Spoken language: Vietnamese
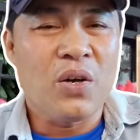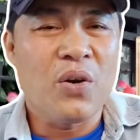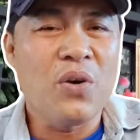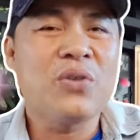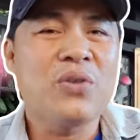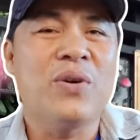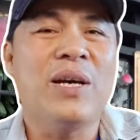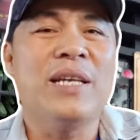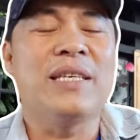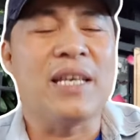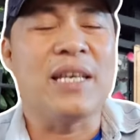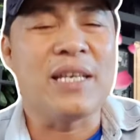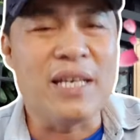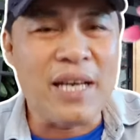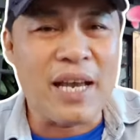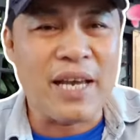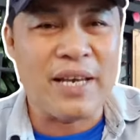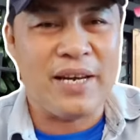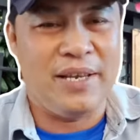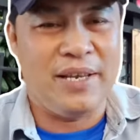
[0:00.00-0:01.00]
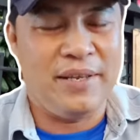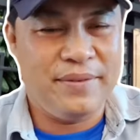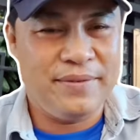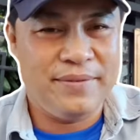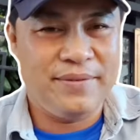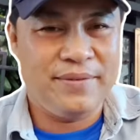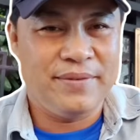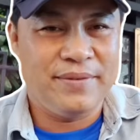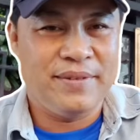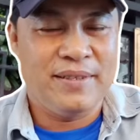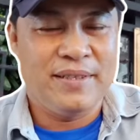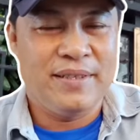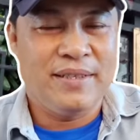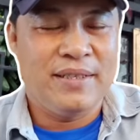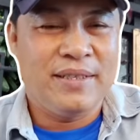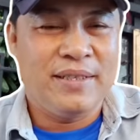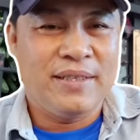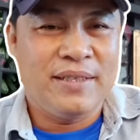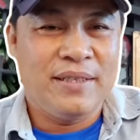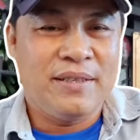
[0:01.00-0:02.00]
cô chú anh chị cứ nghĩ đi
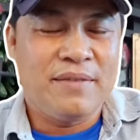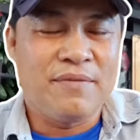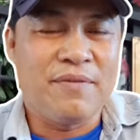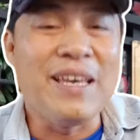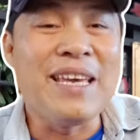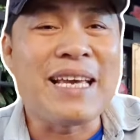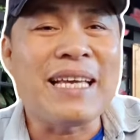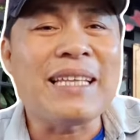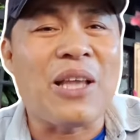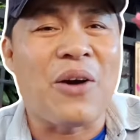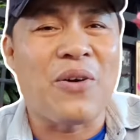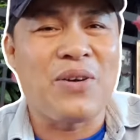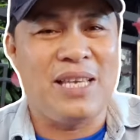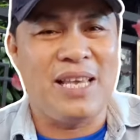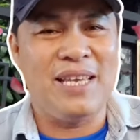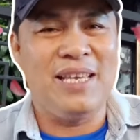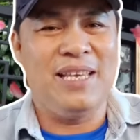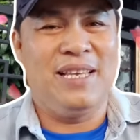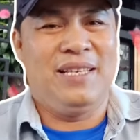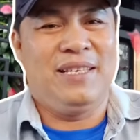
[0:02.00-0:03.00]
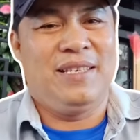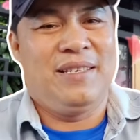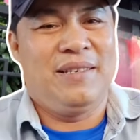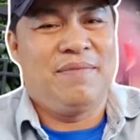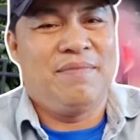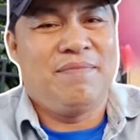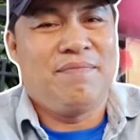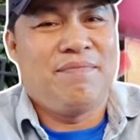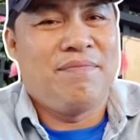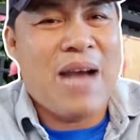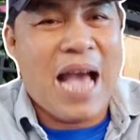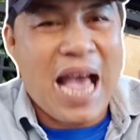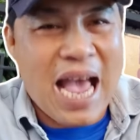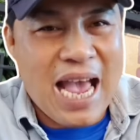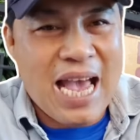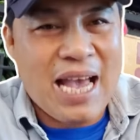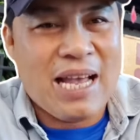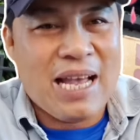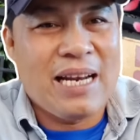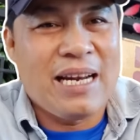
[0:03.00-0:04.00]
vì cái tội gì
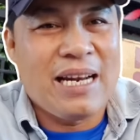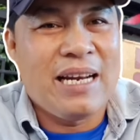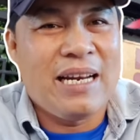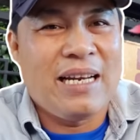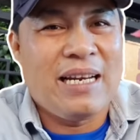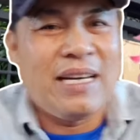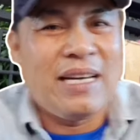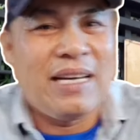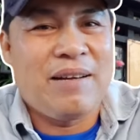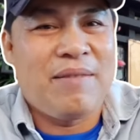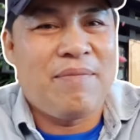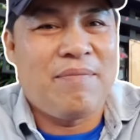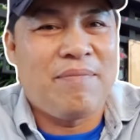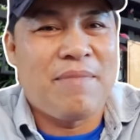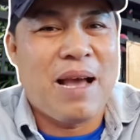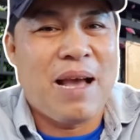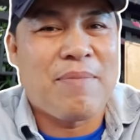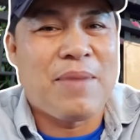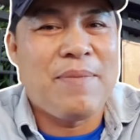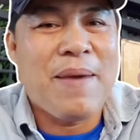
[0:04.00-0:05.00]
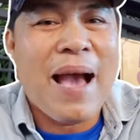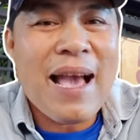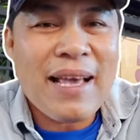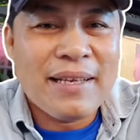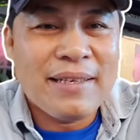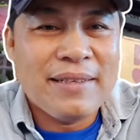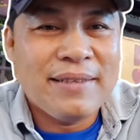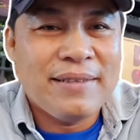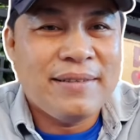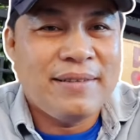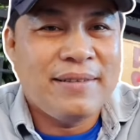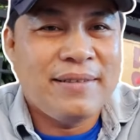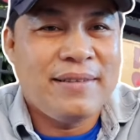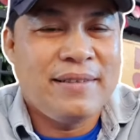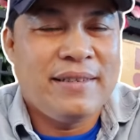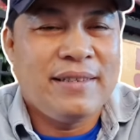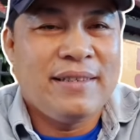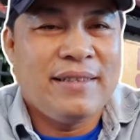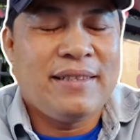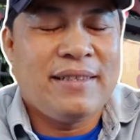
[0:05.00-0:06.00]
mà mà bị bắt
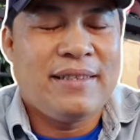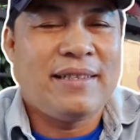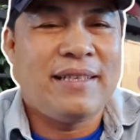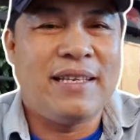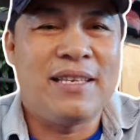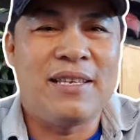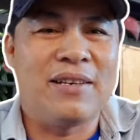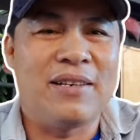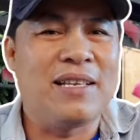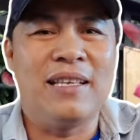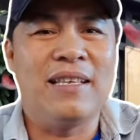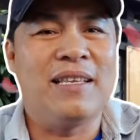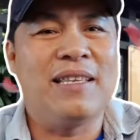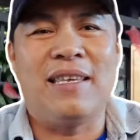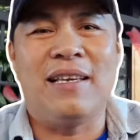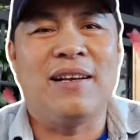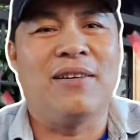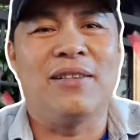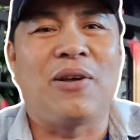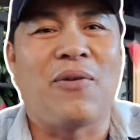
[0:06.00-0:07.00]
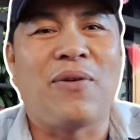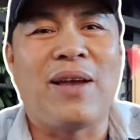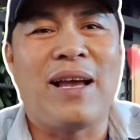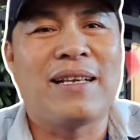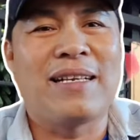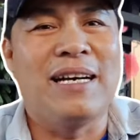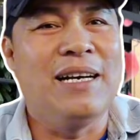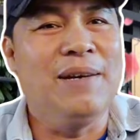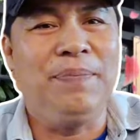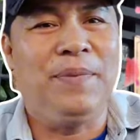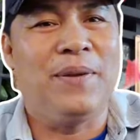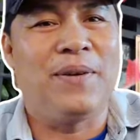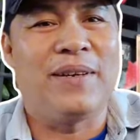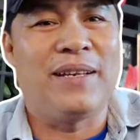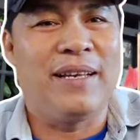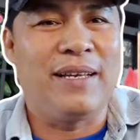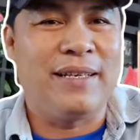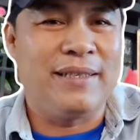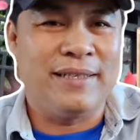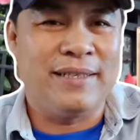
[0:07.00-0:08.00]
thì chỉ, chỉ có tội ăn cướp
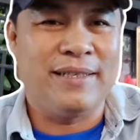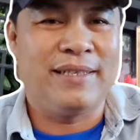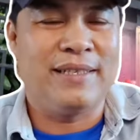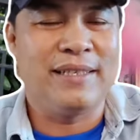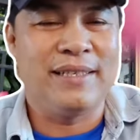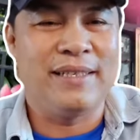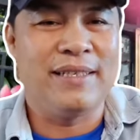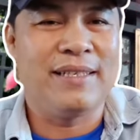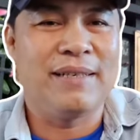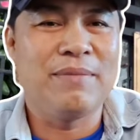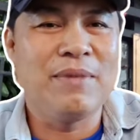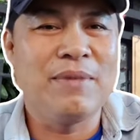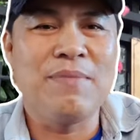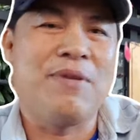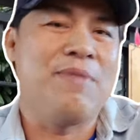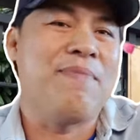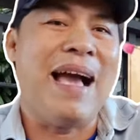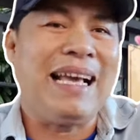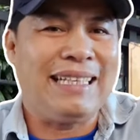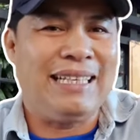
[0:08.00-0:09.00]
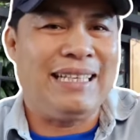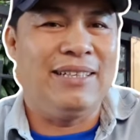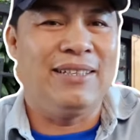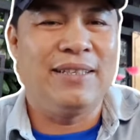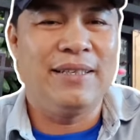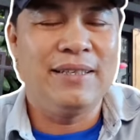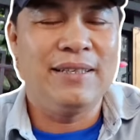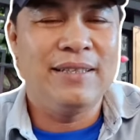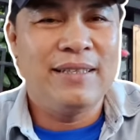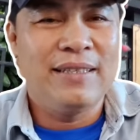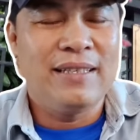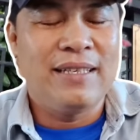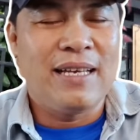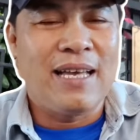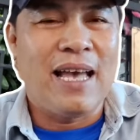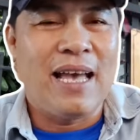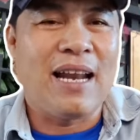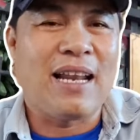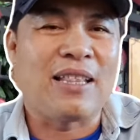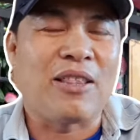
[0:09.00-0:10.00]
thôi á mới bị bắt thôi
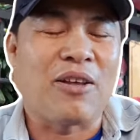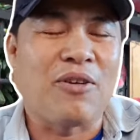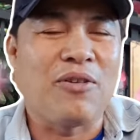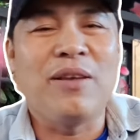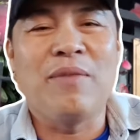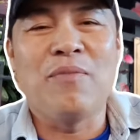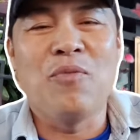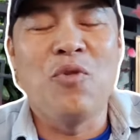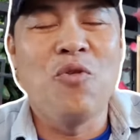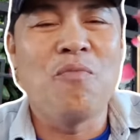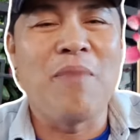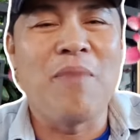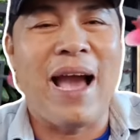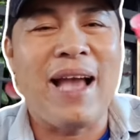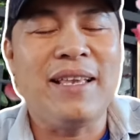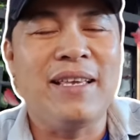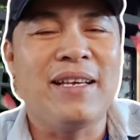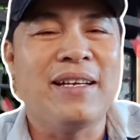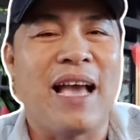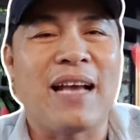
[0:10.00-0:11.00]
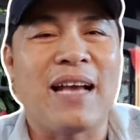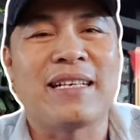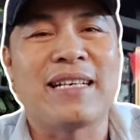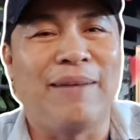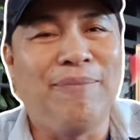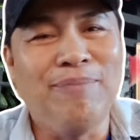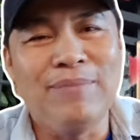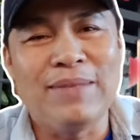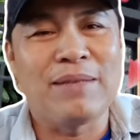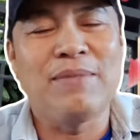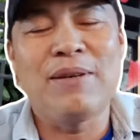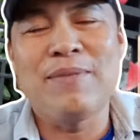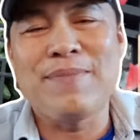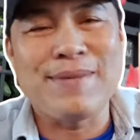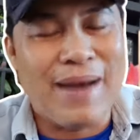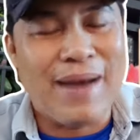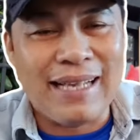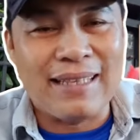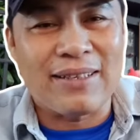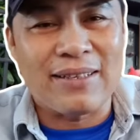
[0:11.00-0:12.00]
hay là tàu buôn bán những hàng cấm này mới
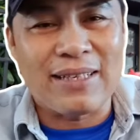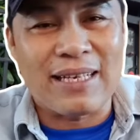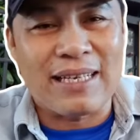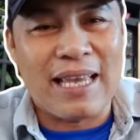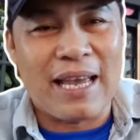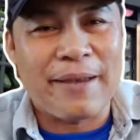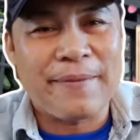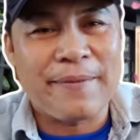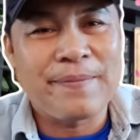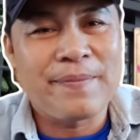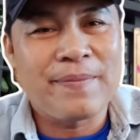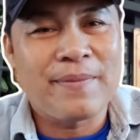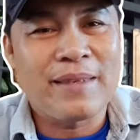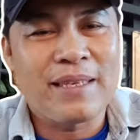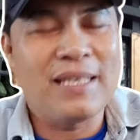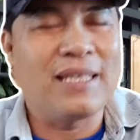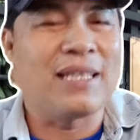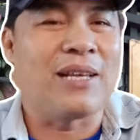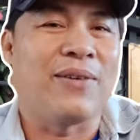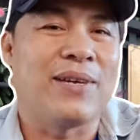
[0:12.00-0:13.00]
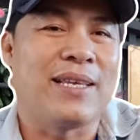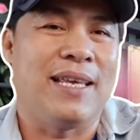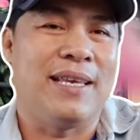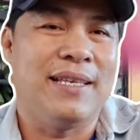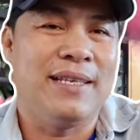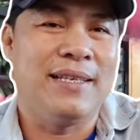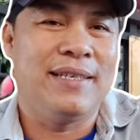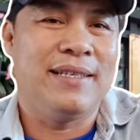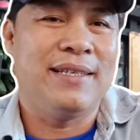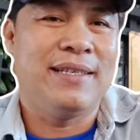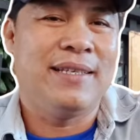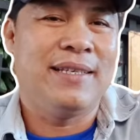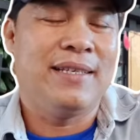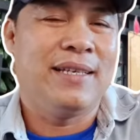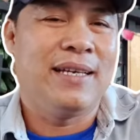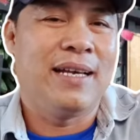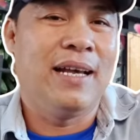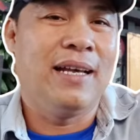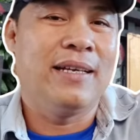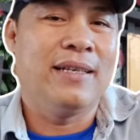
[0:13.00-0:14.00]
bị bắt thôi cả nhà chứ tội gì
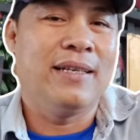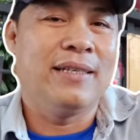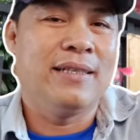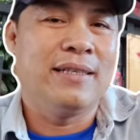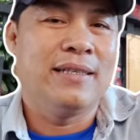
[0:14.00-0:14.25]
hả